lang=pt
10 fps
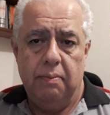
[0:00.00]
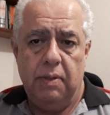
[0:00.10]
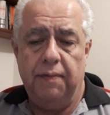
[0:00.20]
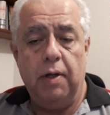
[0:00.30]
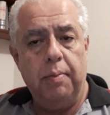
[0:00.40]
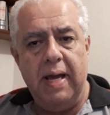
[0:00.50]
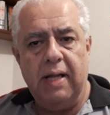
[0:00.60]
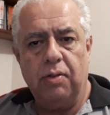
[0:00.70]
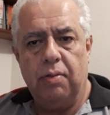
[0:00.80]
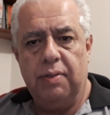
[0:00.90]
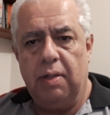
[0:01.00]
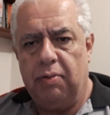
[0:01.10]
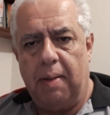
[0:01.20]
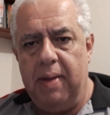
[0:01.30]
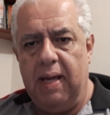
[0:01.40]
Você vai no médico, você não
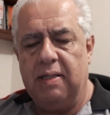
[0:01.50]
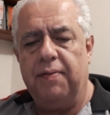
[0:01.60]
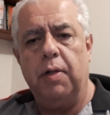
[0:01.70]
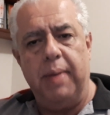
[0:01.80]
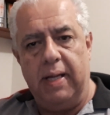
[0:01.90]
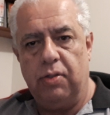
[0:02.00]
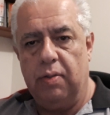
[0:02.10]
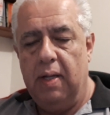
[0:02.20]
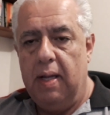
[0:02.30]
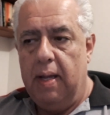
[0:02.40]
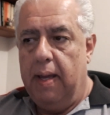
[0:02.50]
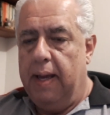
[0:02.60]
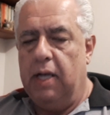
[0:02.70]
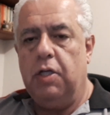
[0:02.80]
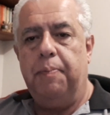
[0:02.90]
está bem, você vai no médico.
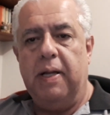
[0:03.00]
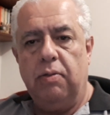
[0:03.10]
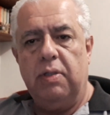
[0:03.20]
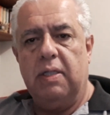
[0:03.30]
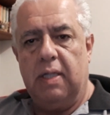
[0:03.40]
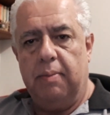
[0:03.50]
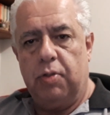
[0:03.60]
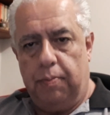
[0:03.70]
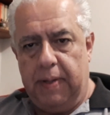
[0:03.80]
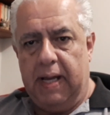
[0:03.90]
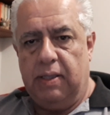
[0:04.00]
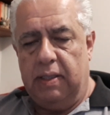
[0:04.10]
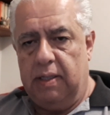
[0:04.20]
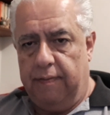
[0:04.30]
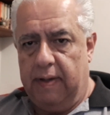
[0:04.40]
Ele te pede uns exames, não pede? Aí
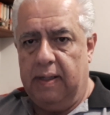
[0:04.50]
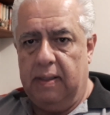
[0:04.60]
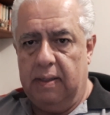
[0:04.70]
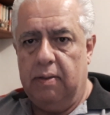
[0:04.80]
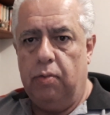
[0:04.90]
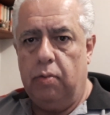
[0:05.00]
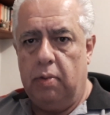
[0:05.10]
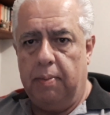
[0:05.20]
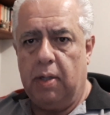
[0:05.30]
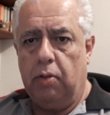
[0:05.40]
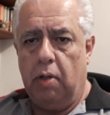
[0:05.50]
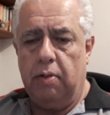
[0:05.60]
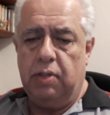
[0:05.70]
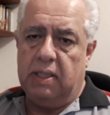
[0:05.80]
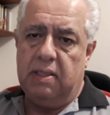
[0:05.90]
você vai no
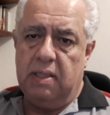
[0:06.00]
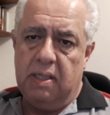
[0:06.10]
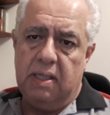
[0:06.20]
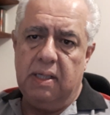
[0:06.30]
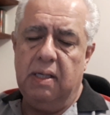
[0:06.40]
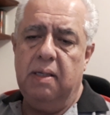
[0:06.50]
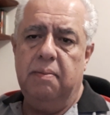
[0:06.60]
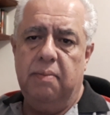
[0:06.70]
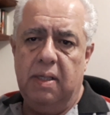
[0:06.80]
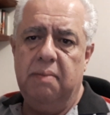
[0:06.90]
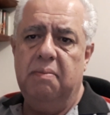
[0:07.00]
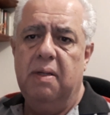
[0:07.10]
laboratório, tira sangue, né?